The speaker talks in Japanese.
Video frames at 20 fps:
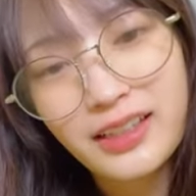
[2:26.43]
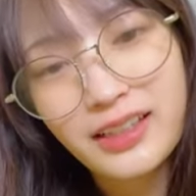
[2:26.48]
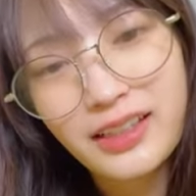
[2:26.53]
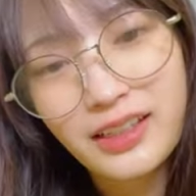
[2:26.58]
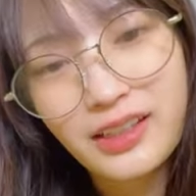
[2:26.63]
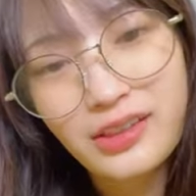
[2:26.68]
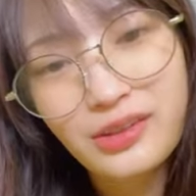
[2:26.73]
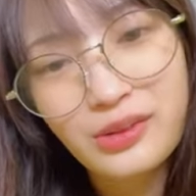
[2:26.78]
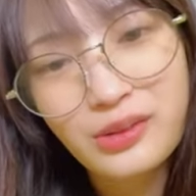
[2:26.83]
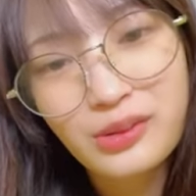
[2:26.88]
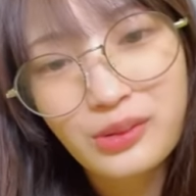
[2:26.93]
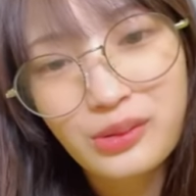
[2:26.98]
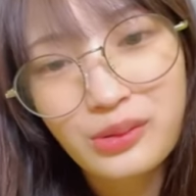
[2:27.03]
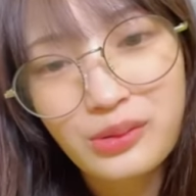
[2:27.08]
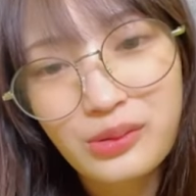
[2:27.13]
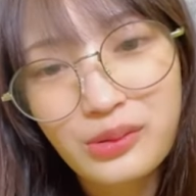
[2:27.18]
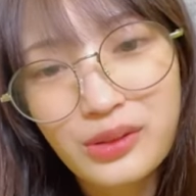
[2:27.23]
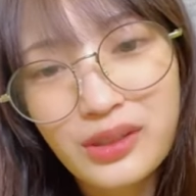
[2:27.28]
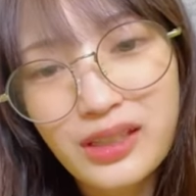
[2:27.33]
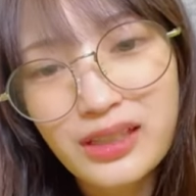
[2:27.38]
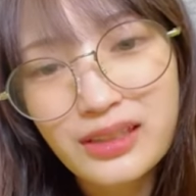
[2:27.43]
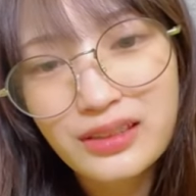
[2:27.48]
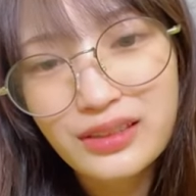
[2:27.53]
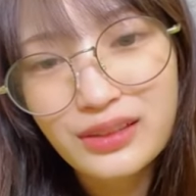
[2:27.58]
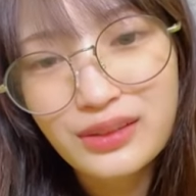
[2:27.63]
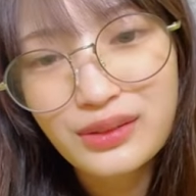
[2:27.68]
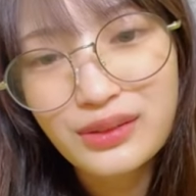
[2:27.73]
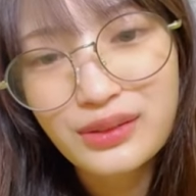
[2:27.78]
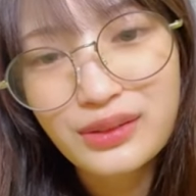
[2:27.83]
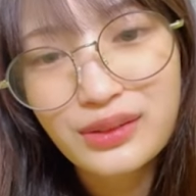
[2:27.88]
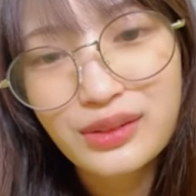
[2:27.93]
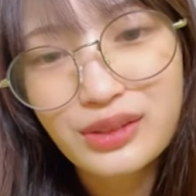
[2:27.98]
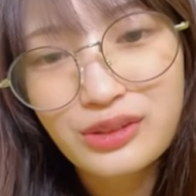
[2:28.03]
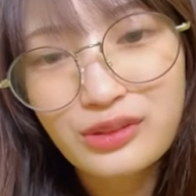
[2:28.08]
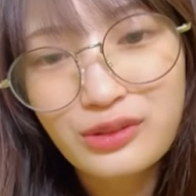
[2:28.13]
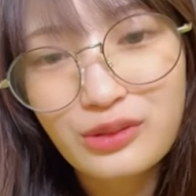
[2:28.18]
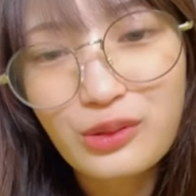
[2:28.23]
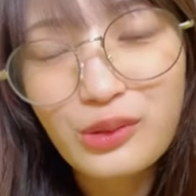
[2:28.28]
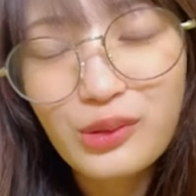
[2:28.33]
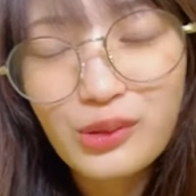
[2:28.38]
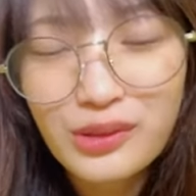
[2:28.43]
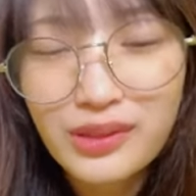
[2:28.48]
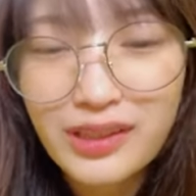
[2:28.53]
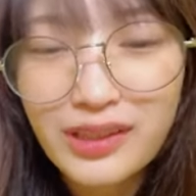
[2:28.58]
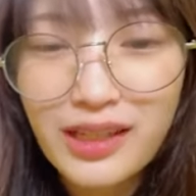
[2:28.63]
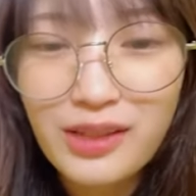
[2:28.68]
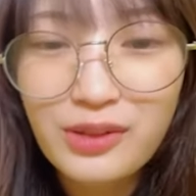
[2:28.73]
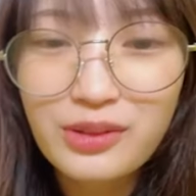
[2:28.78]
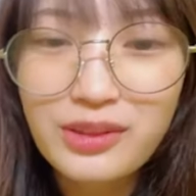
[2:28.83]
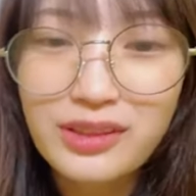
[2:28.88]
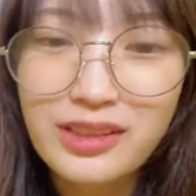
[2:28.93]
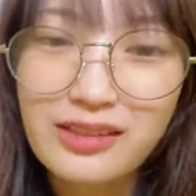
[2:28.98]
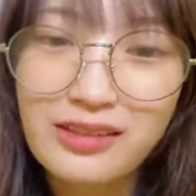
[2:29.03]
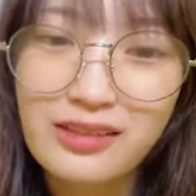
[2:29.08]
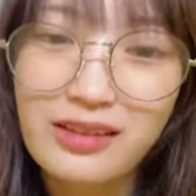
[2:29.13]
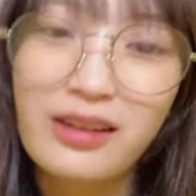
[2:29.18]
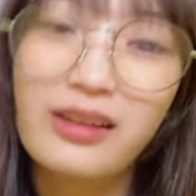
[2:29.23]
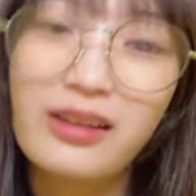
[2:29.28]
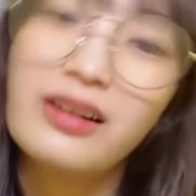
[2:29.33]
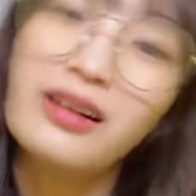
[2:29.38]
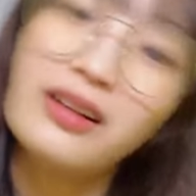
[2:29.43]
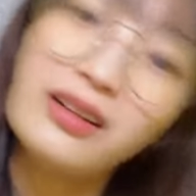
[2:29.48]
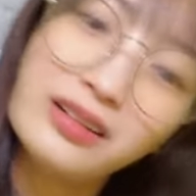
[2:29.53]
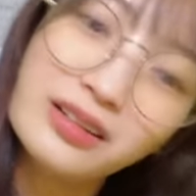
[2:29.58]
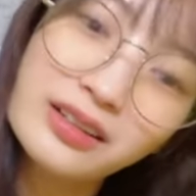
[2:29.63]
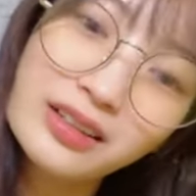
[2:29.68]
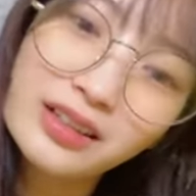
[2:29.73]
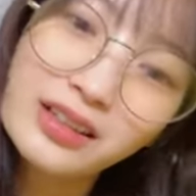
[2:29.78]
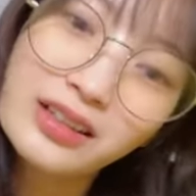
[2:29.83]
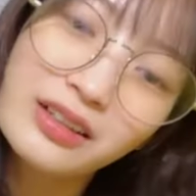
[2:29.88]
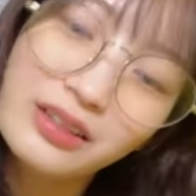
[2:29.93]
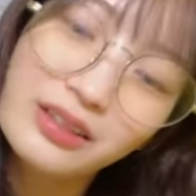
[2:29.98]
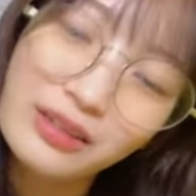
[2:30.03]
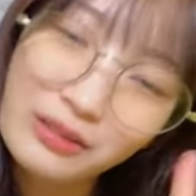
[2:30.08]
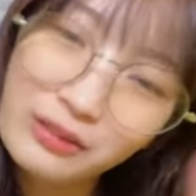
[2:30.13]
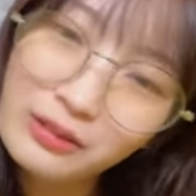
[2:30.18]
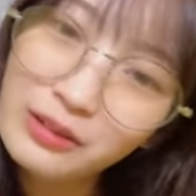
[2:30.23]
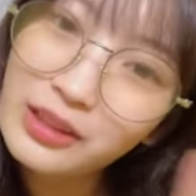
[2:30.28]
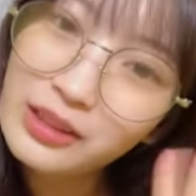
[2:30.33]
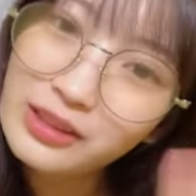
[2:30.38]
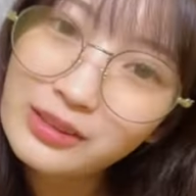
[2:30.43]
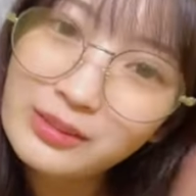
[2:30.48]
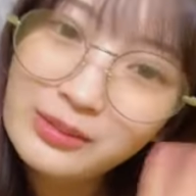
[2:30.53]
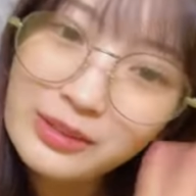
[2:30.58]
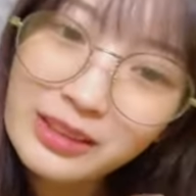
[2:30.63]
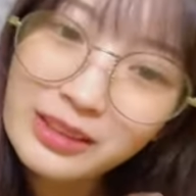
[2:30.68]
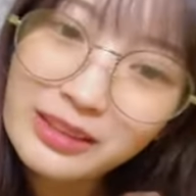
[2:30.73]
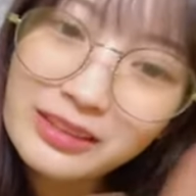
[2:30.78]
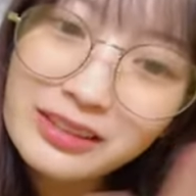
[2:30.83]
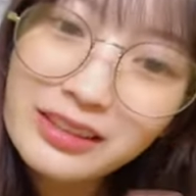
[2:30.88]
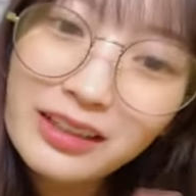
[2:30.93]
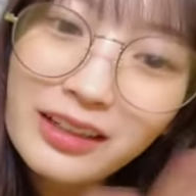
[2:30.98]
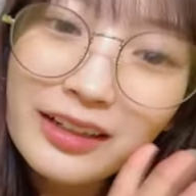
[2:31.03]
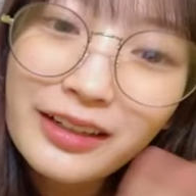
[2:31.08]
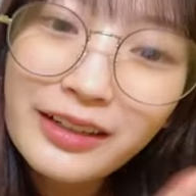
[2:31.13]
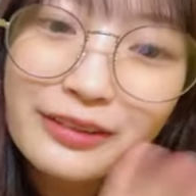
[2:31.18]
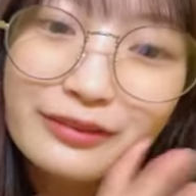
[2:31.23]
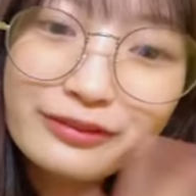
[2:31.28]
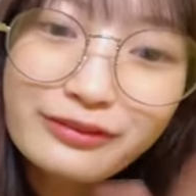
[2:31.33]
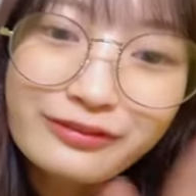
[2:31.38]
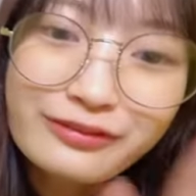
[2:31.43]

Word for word: ひろくんおやすりをお寝るんですかおやすみなさい